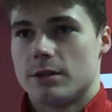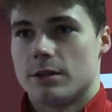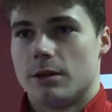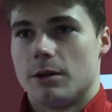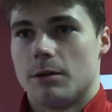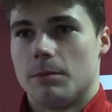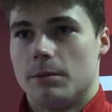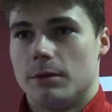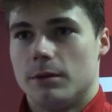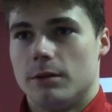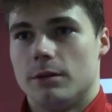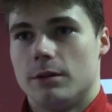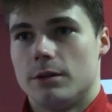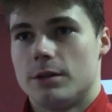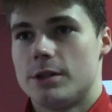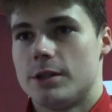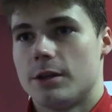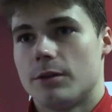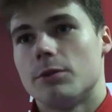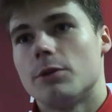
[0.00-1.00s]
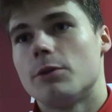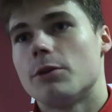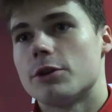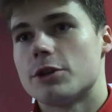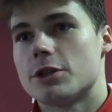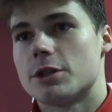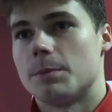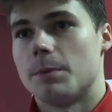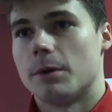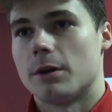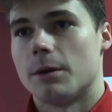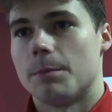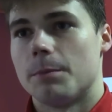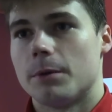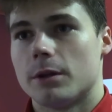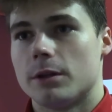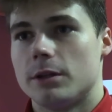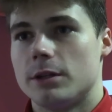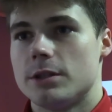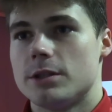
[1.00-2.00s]
как бы, все равно хочется пока
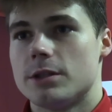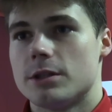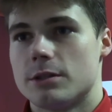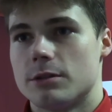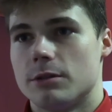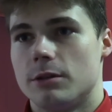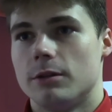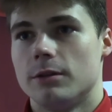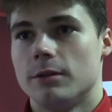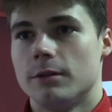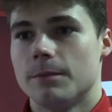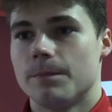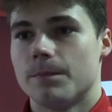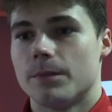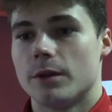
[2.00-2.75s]
продлить сезон,